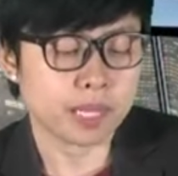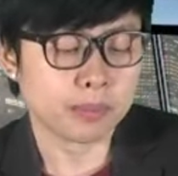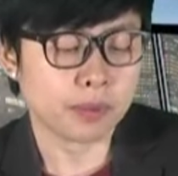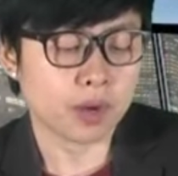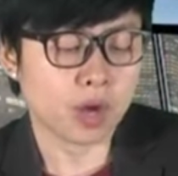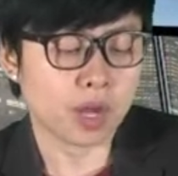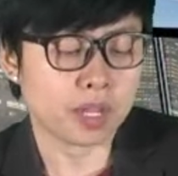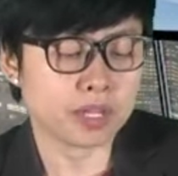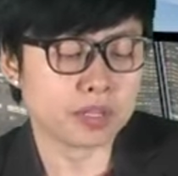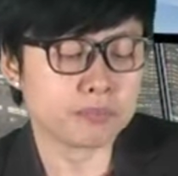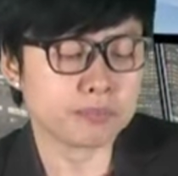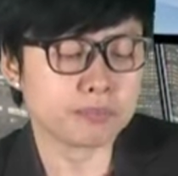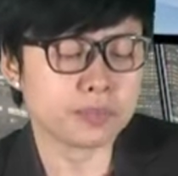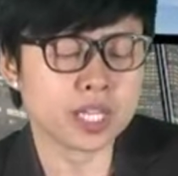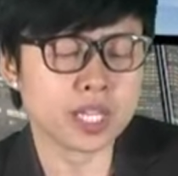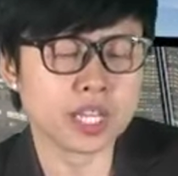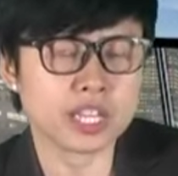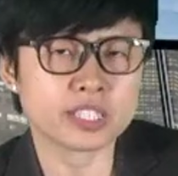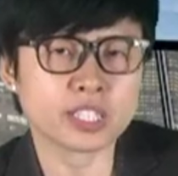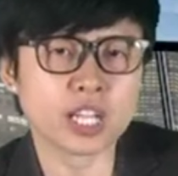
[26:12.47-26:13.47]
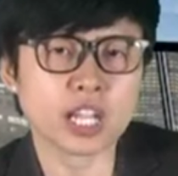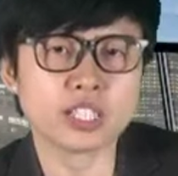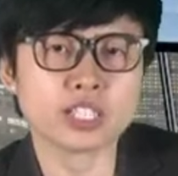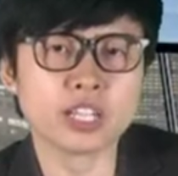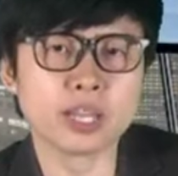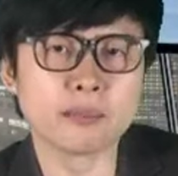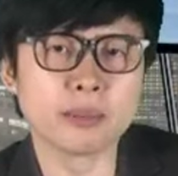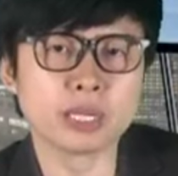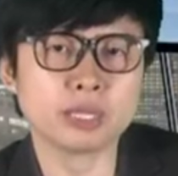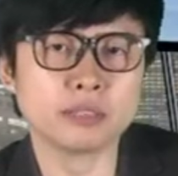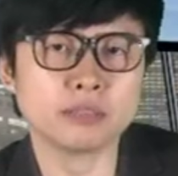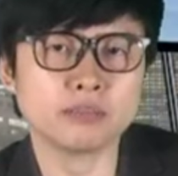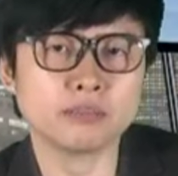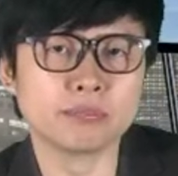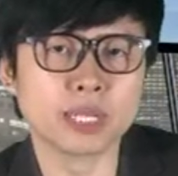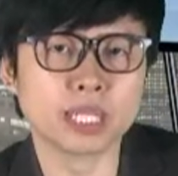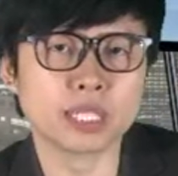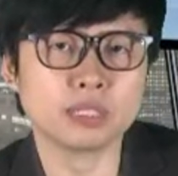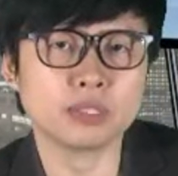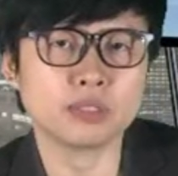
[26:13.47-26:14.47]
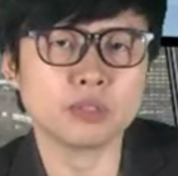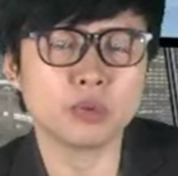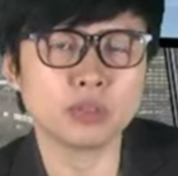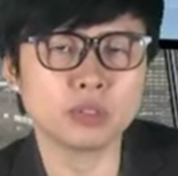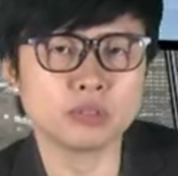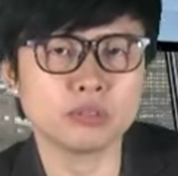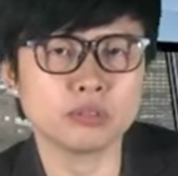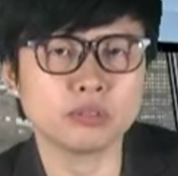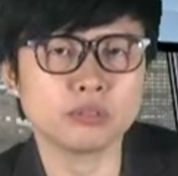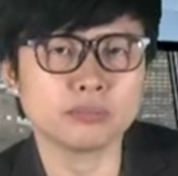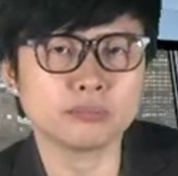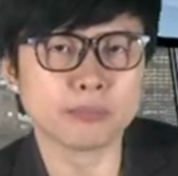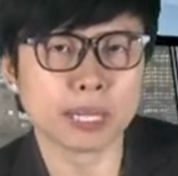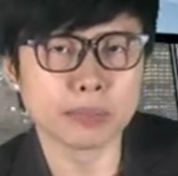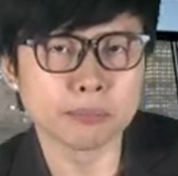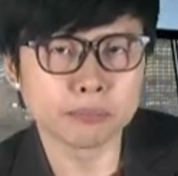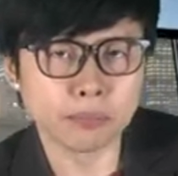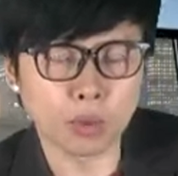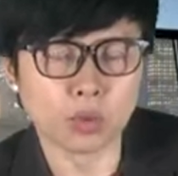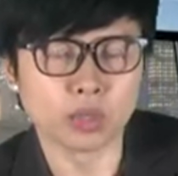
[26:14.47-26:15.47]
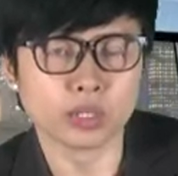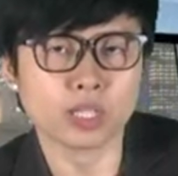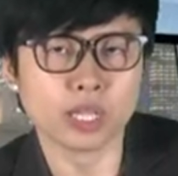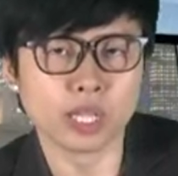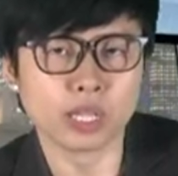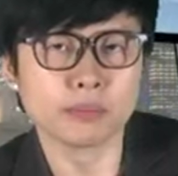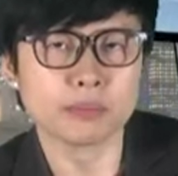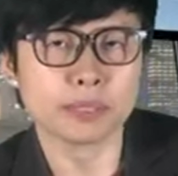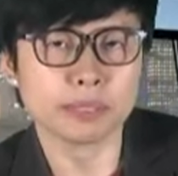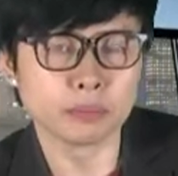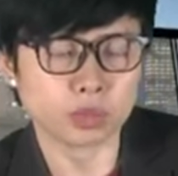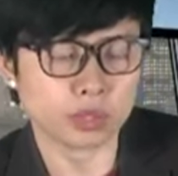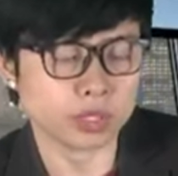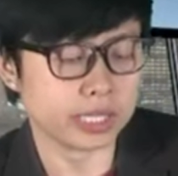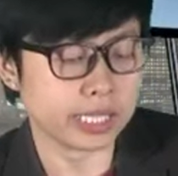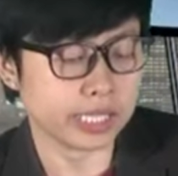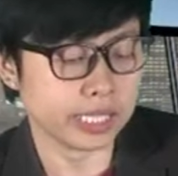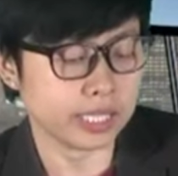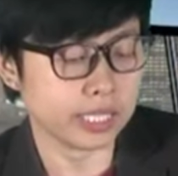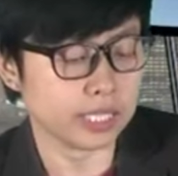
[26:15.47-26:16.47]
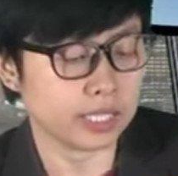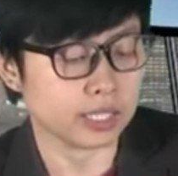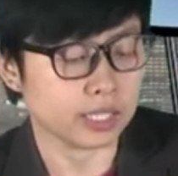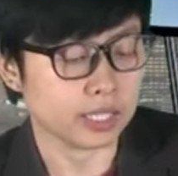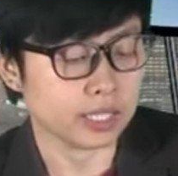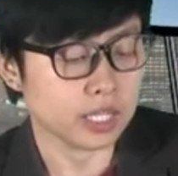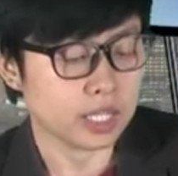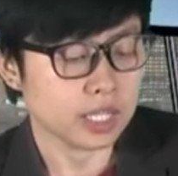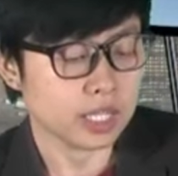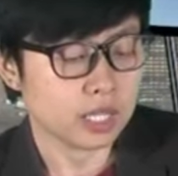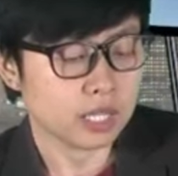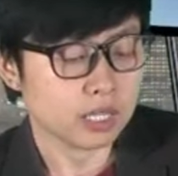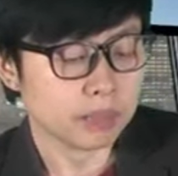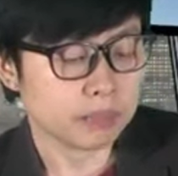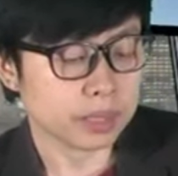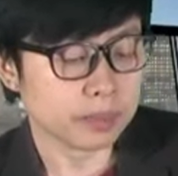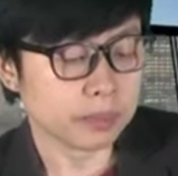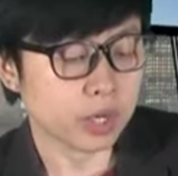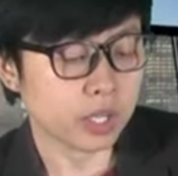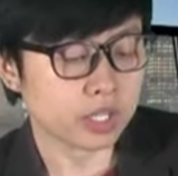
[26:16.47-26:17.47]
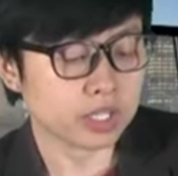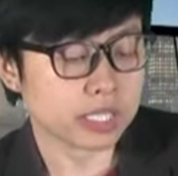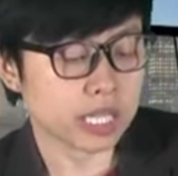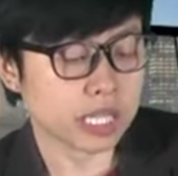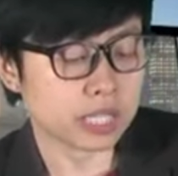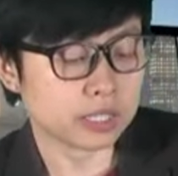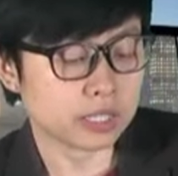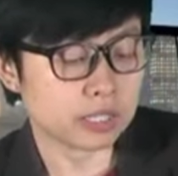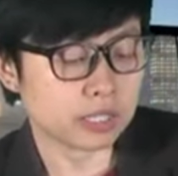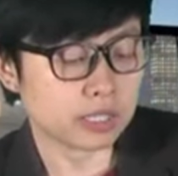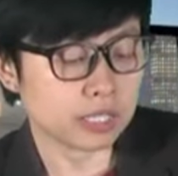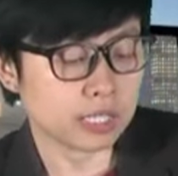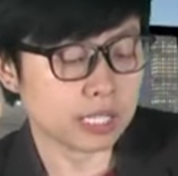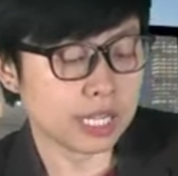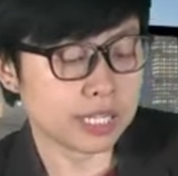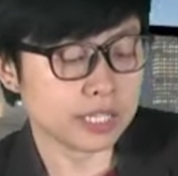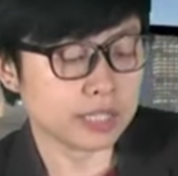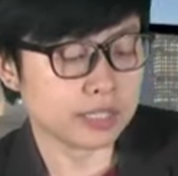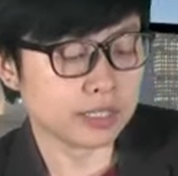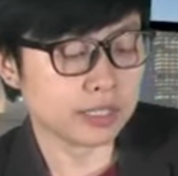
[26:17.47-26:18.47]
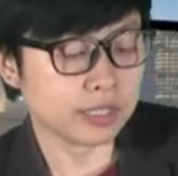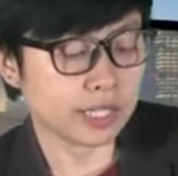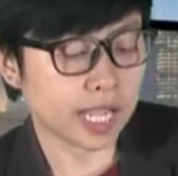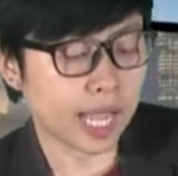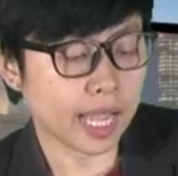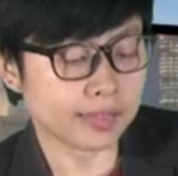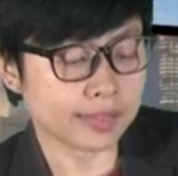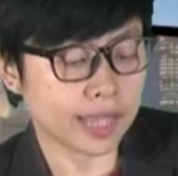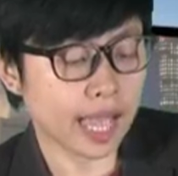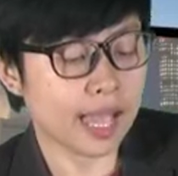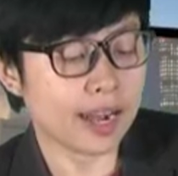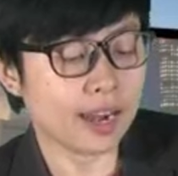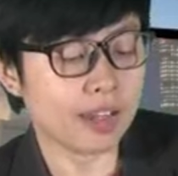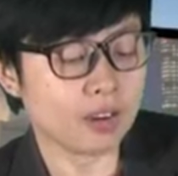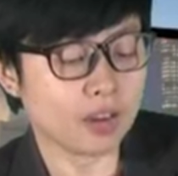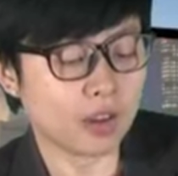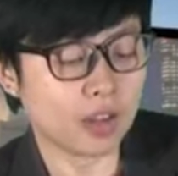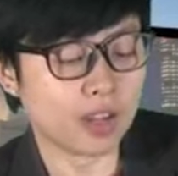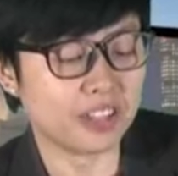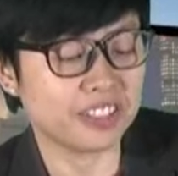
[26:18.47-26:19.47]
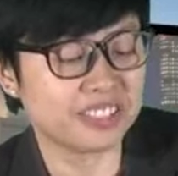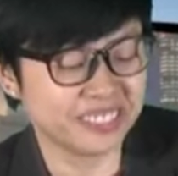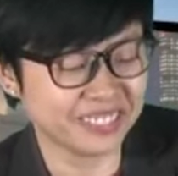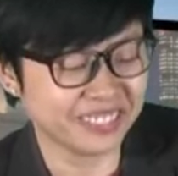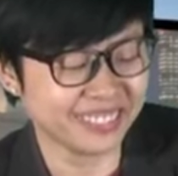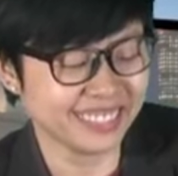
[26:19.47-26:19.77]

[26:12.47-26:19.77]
แม่พลอย PSS เนี่ยมันเป็นหุ้นปันผลนะ ปันผลดี แม่พลอยจะเล่นขายต้านแล้วเหรอ